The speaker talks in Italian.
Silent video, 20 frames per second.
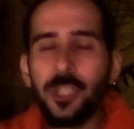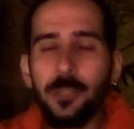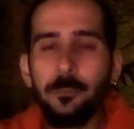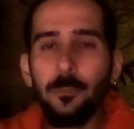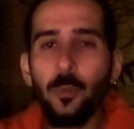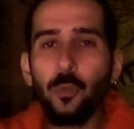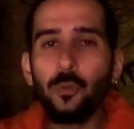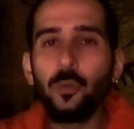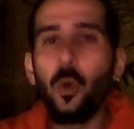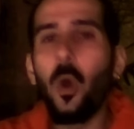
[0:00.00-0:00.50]

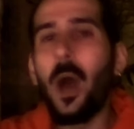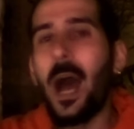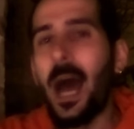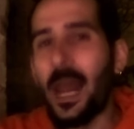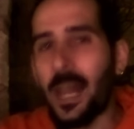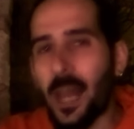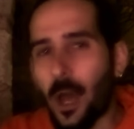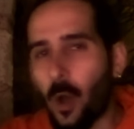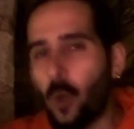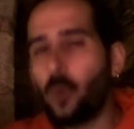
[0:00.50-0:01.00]
tributo
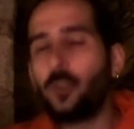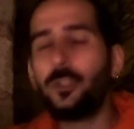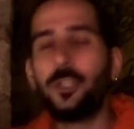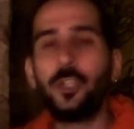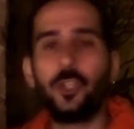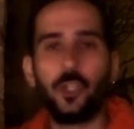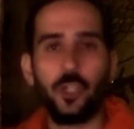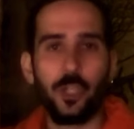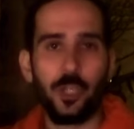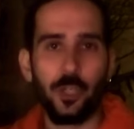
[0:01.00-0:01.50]
alla
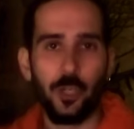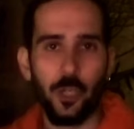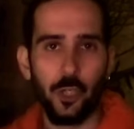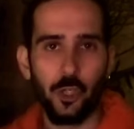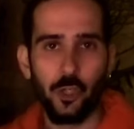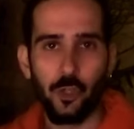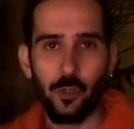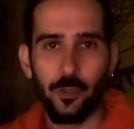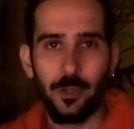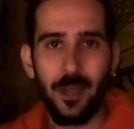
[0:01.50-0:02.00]
old
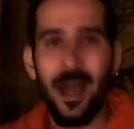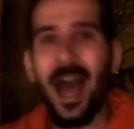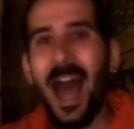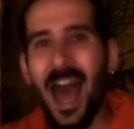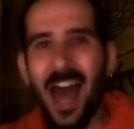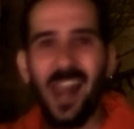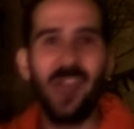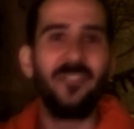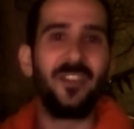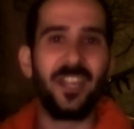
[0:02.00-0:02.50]
generation,
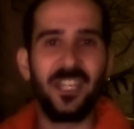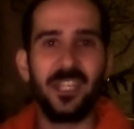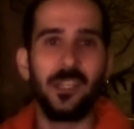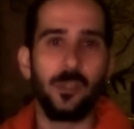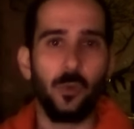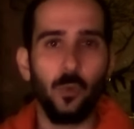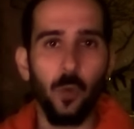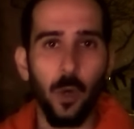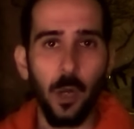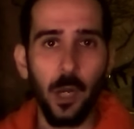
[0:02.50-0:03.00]
alla vecchia
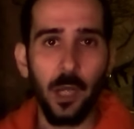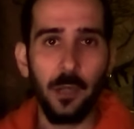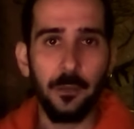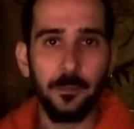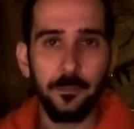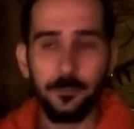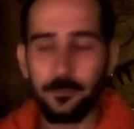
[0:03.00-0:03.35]
scuola.